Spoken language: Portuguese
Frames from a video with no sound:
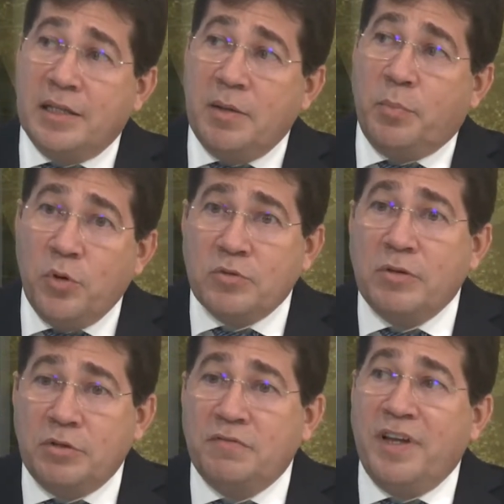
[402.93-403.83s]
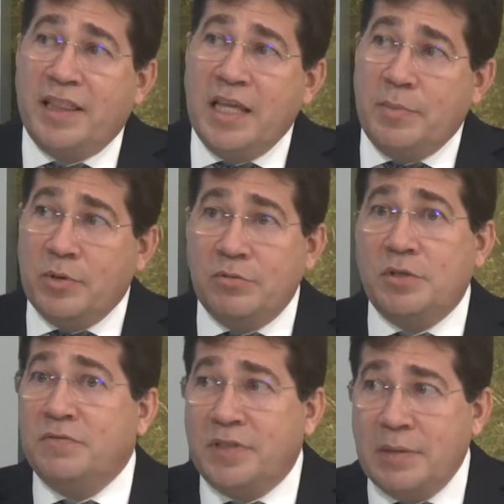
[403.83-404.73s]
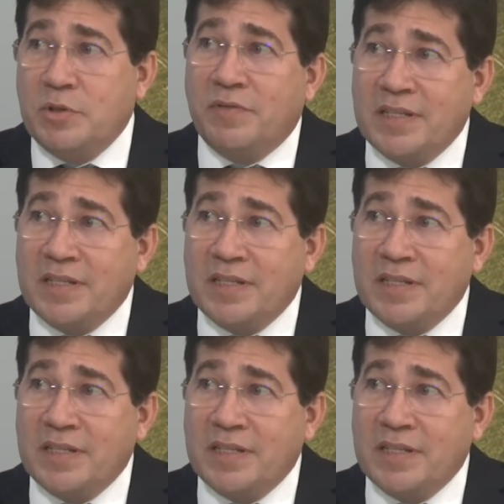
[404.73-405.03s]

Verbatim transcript: depois quando eu tiver tempo, eu não tive tempo de